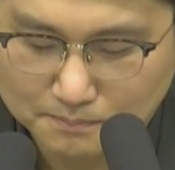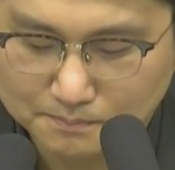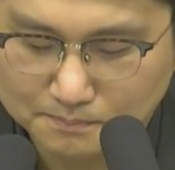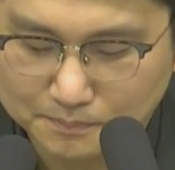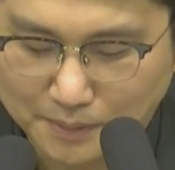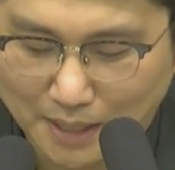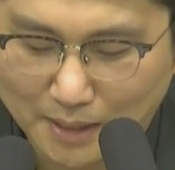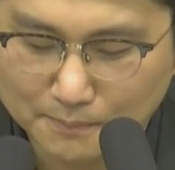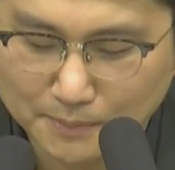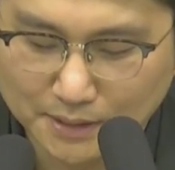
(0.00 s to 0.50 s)

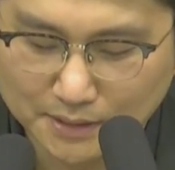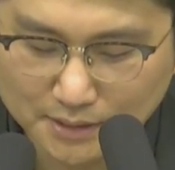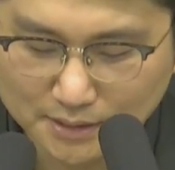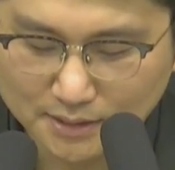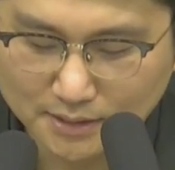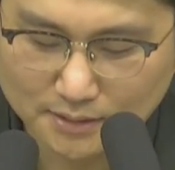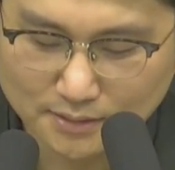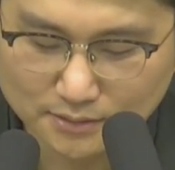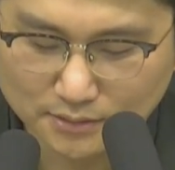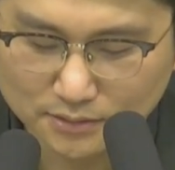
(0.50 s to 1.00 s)

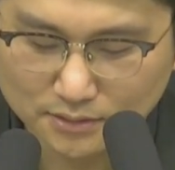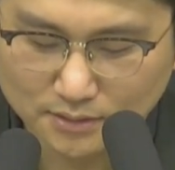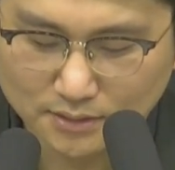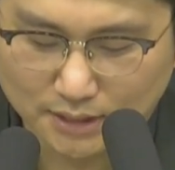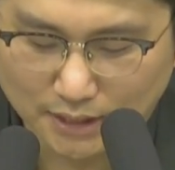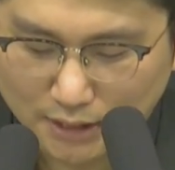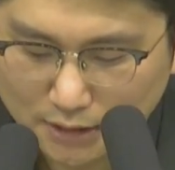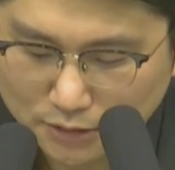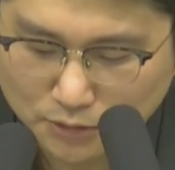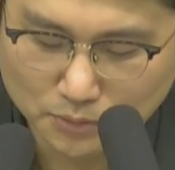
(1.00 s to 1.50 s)
바벨이라는 것은
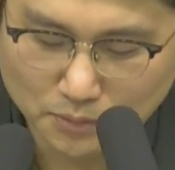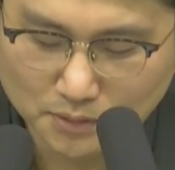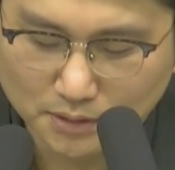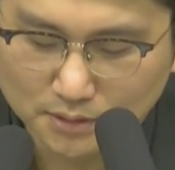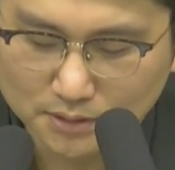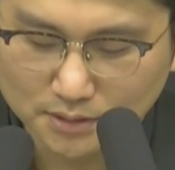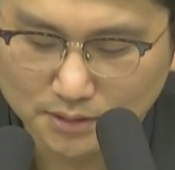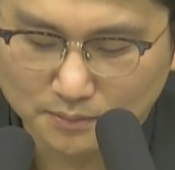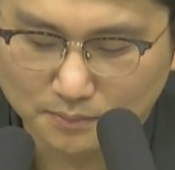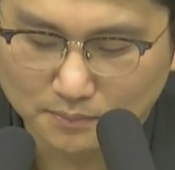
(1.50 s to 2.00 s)

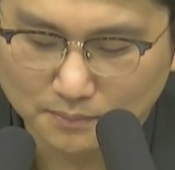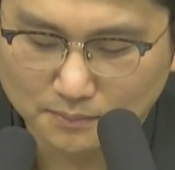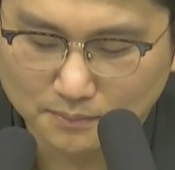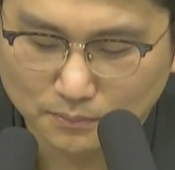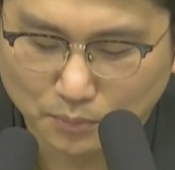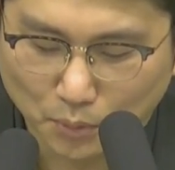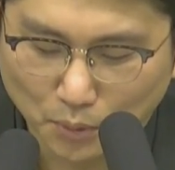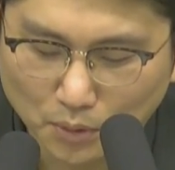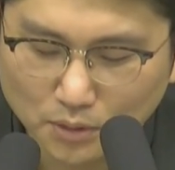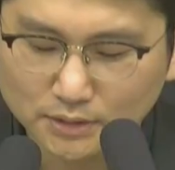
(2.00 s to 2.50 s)
계시록까지
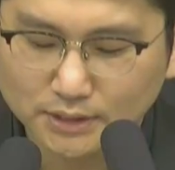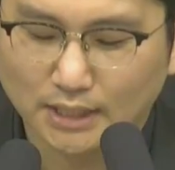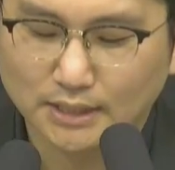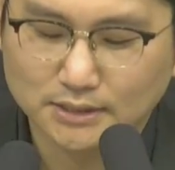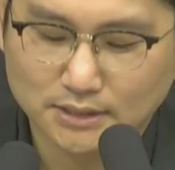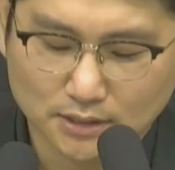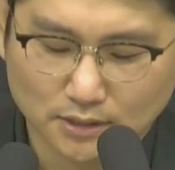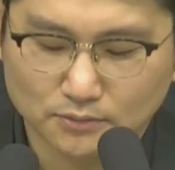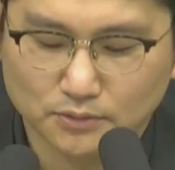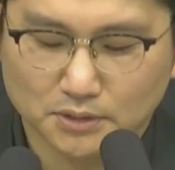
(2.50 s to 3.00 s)
뭘
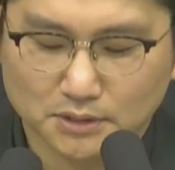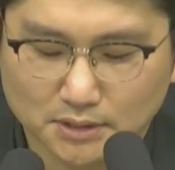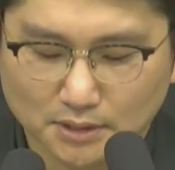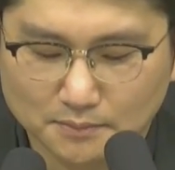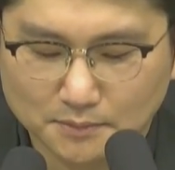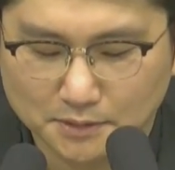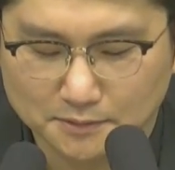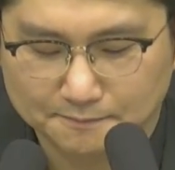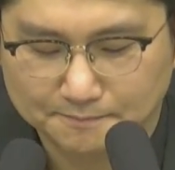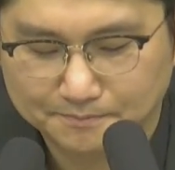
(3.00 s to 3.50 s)
상징하고
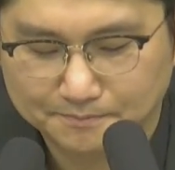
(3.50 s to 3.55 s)
있냐면,